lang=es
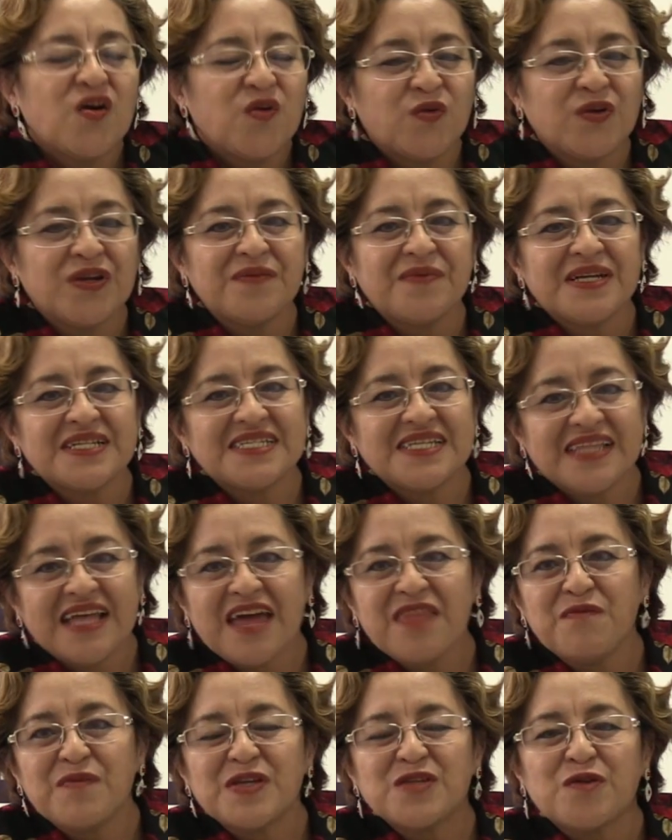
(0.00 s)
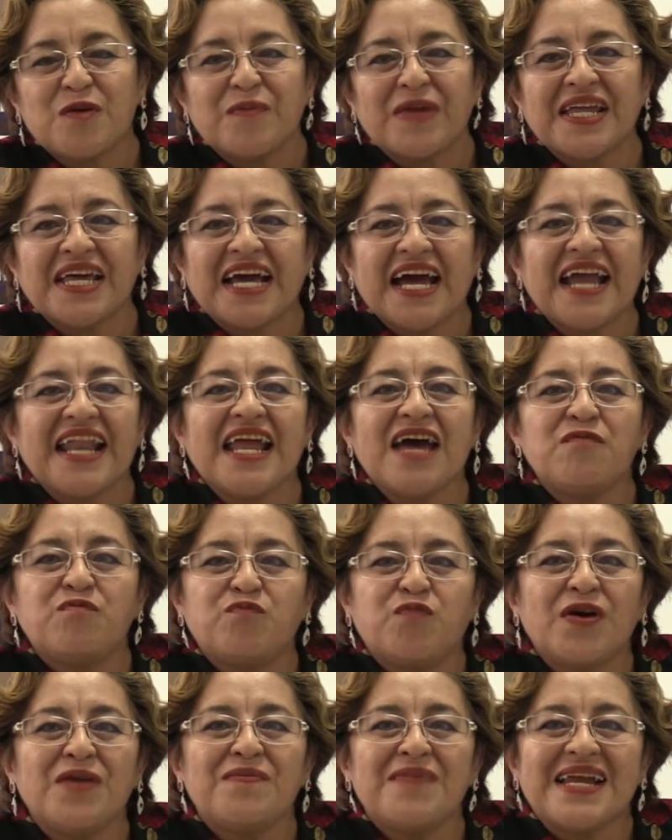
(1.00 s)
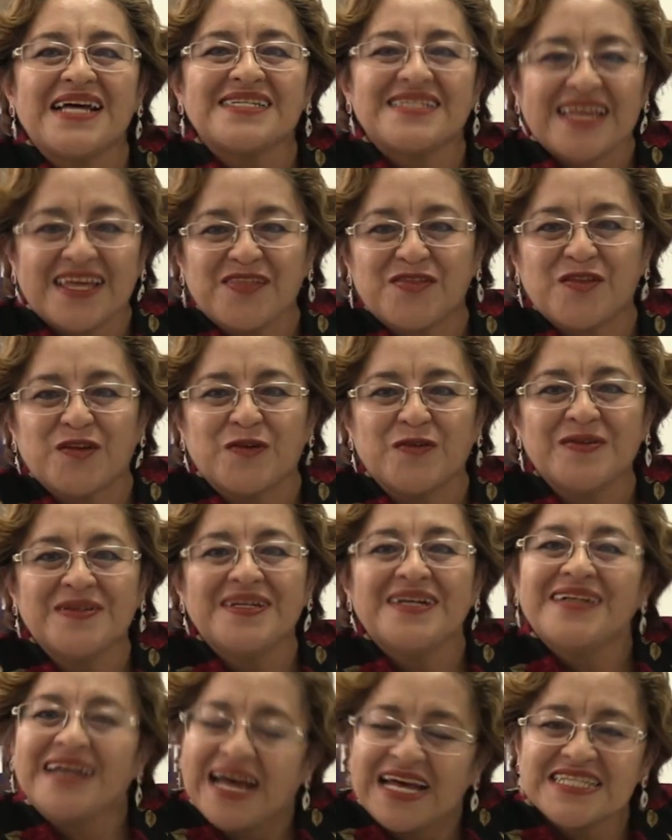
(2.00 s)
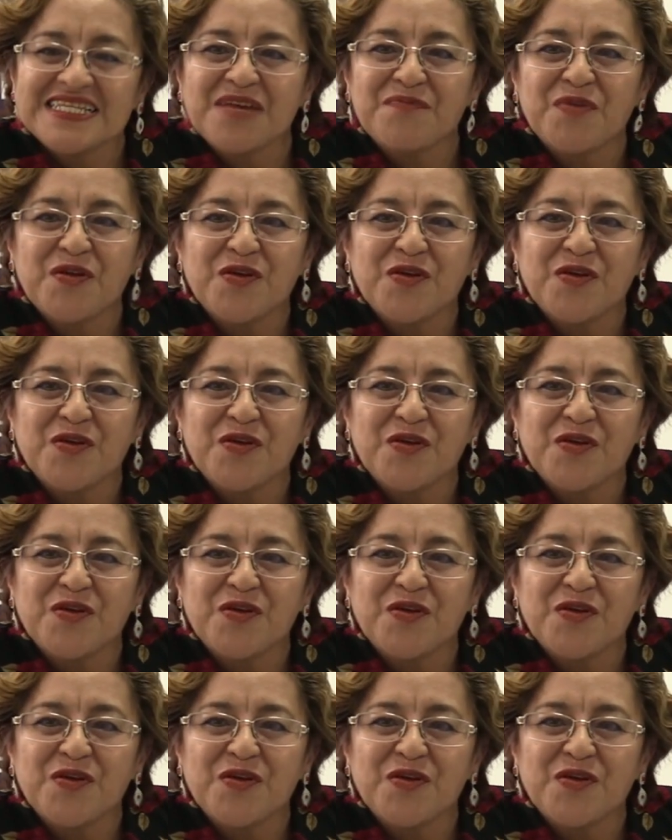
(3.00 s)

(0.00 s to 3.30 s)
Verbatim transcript: Universidad Mesoamericana, Puebla Centro. Hasta